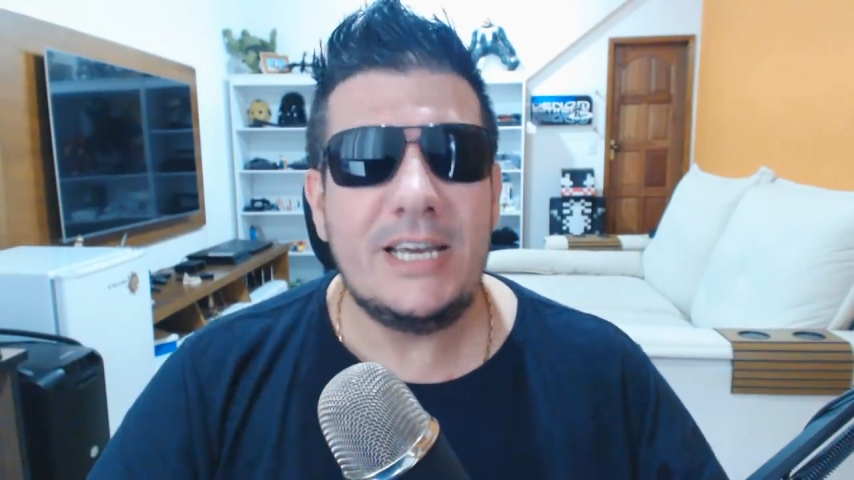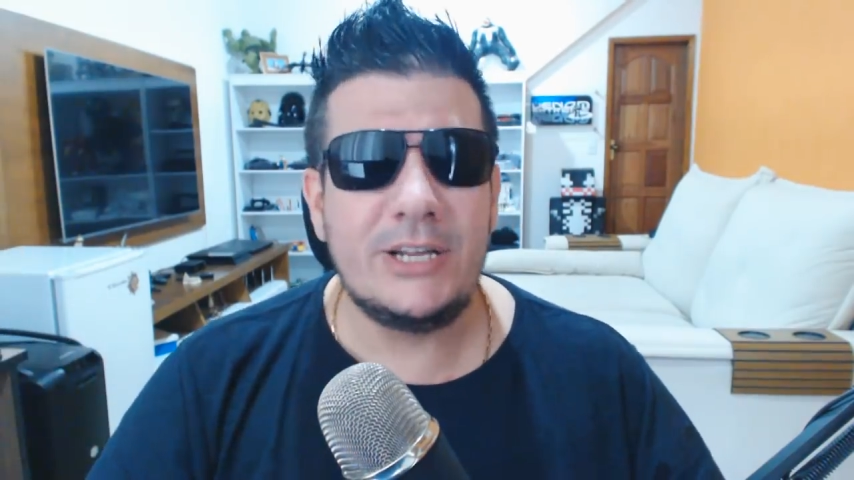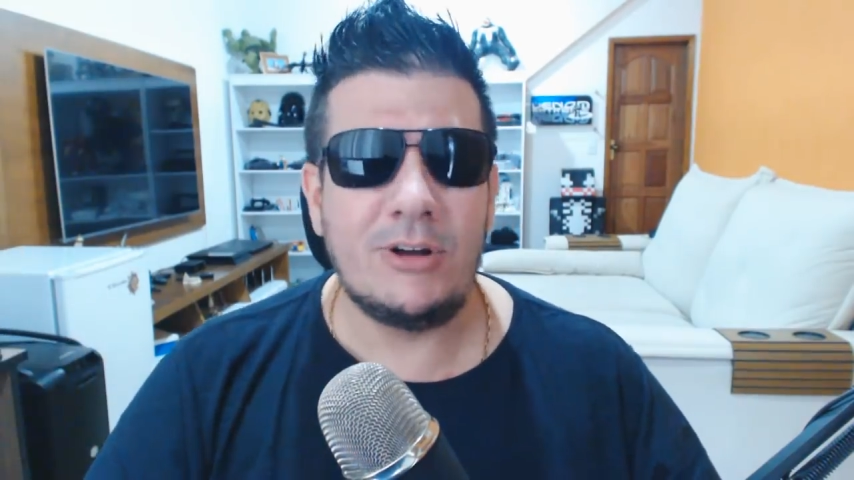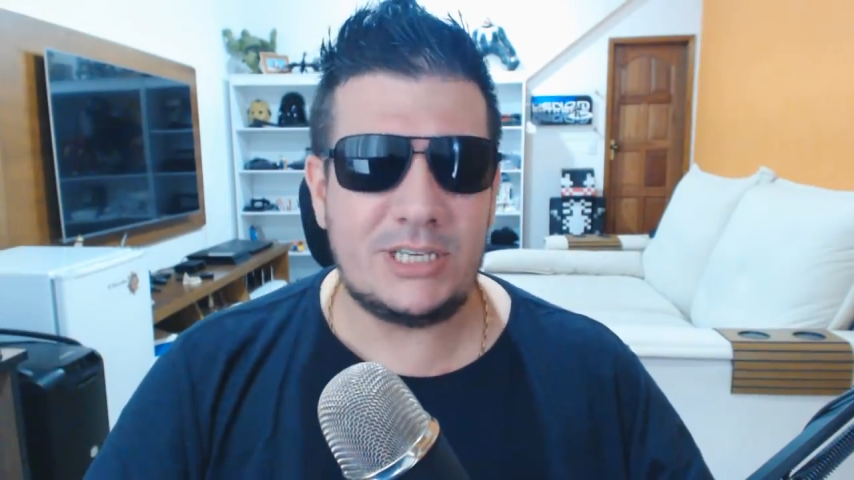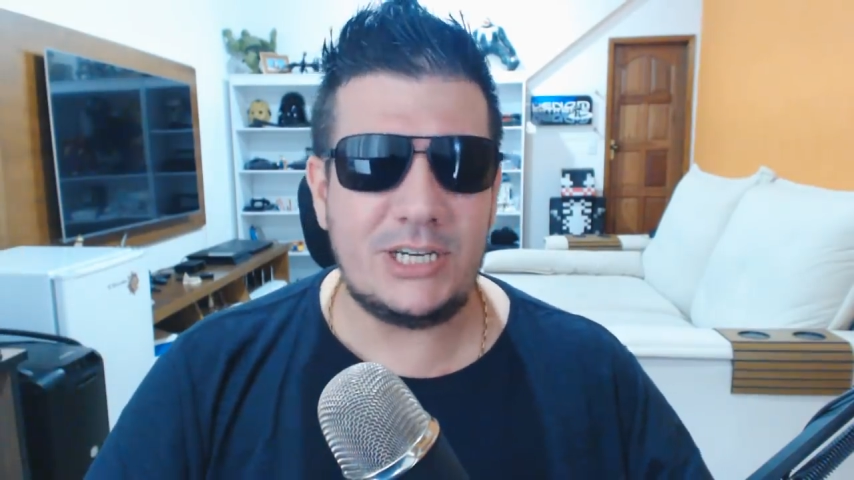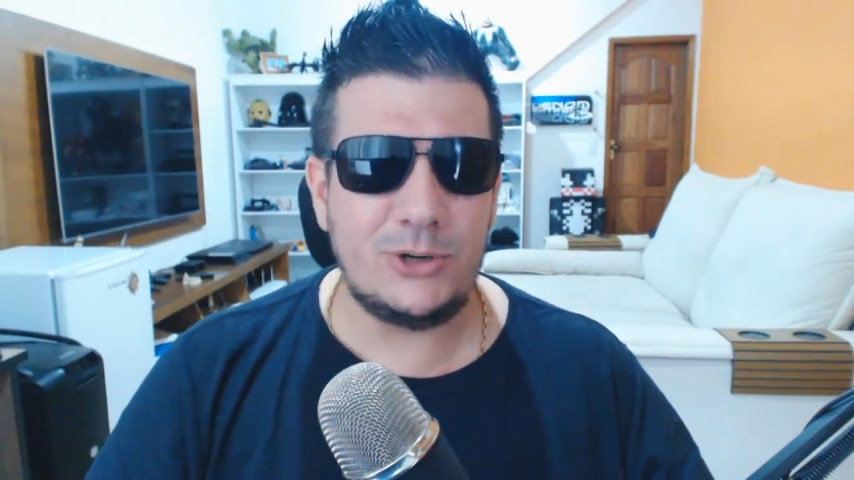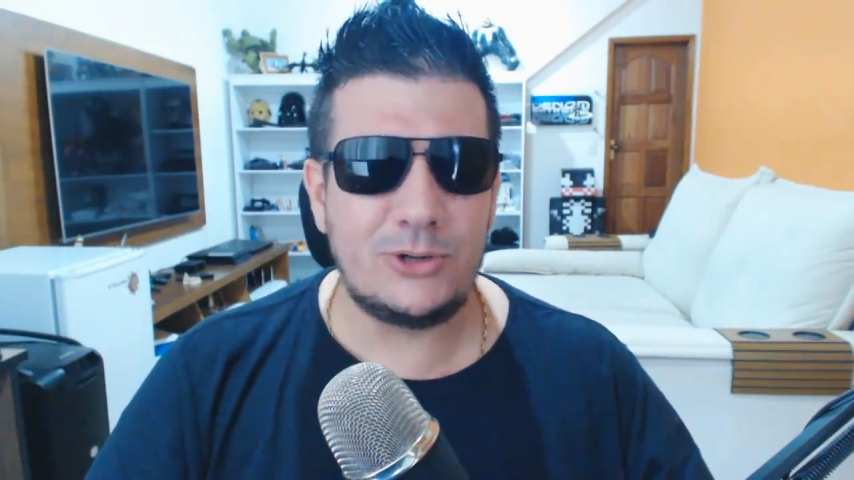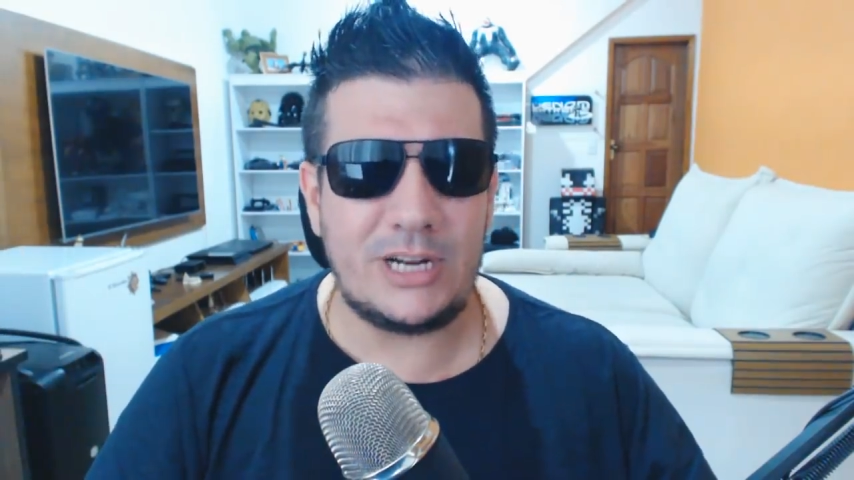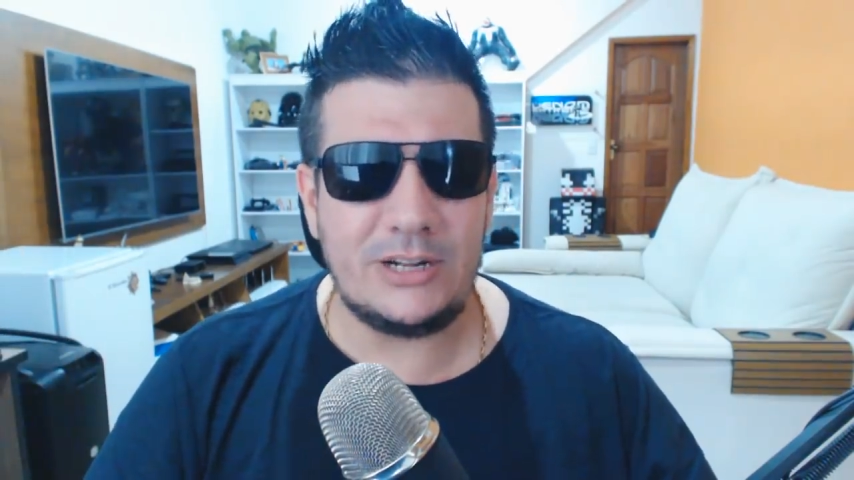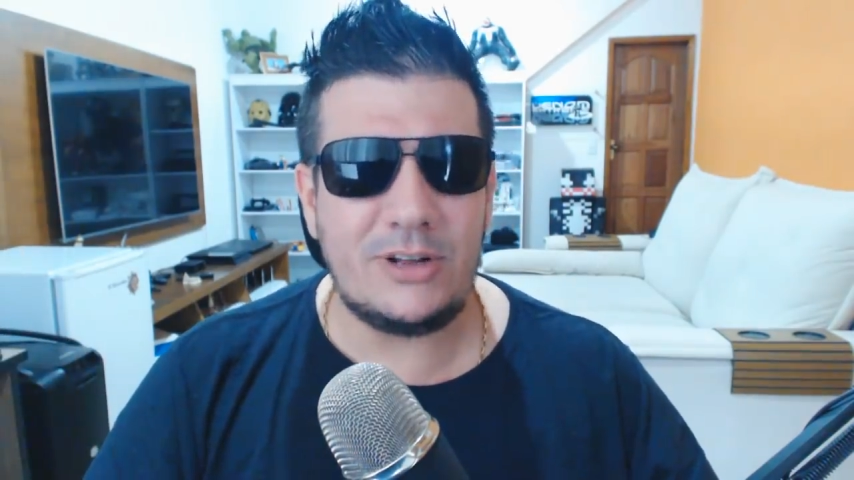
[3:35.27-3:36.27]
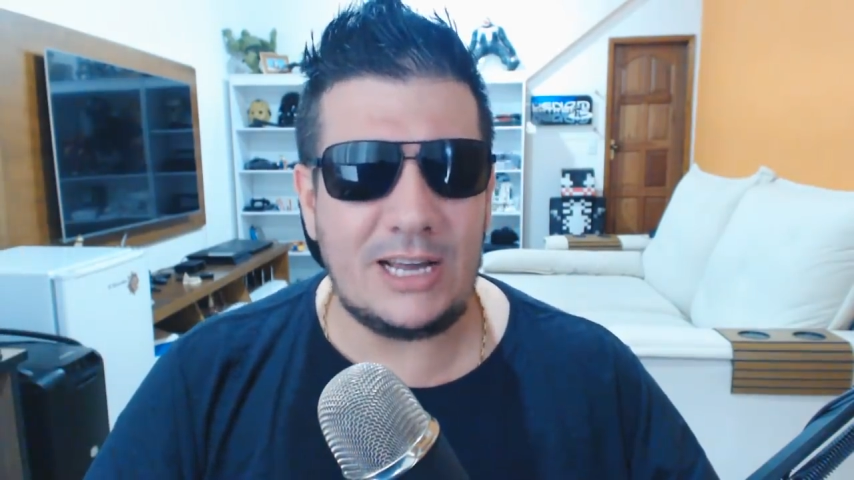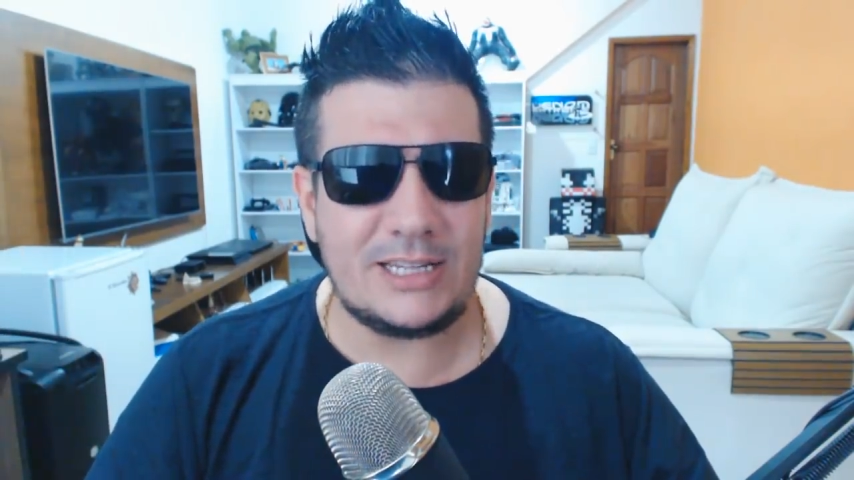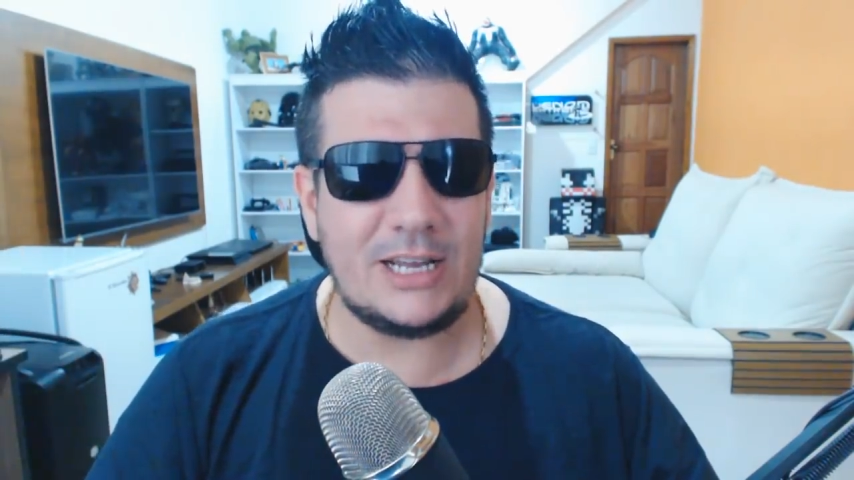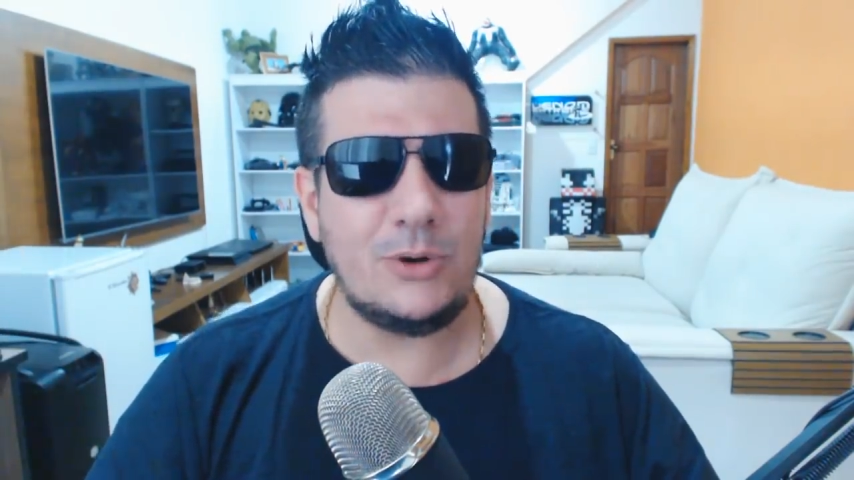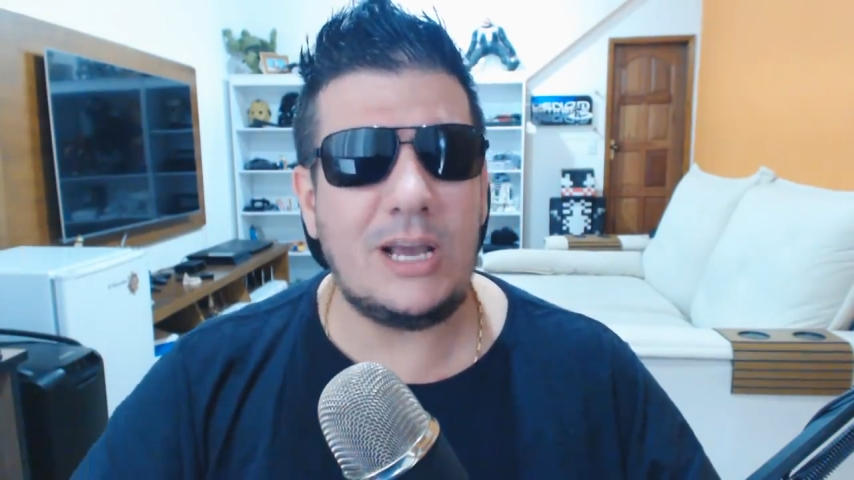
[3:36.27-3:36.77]
e não assistiu o trailer do
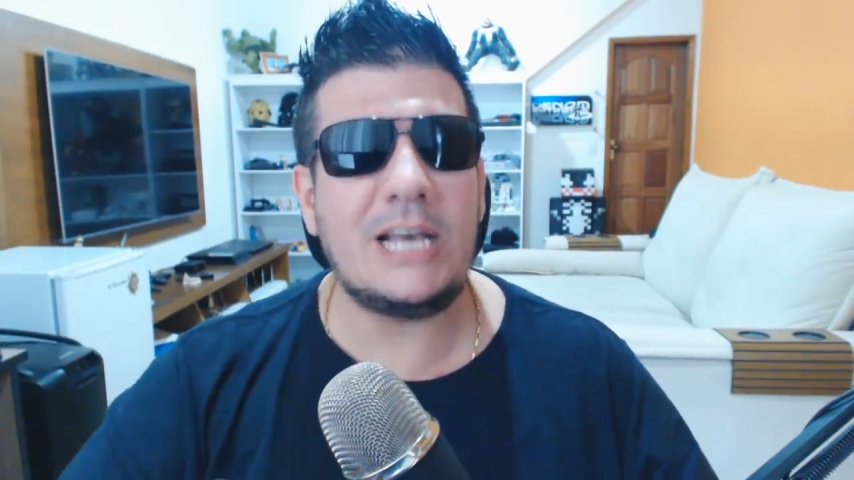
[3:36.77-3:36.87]
Hytale,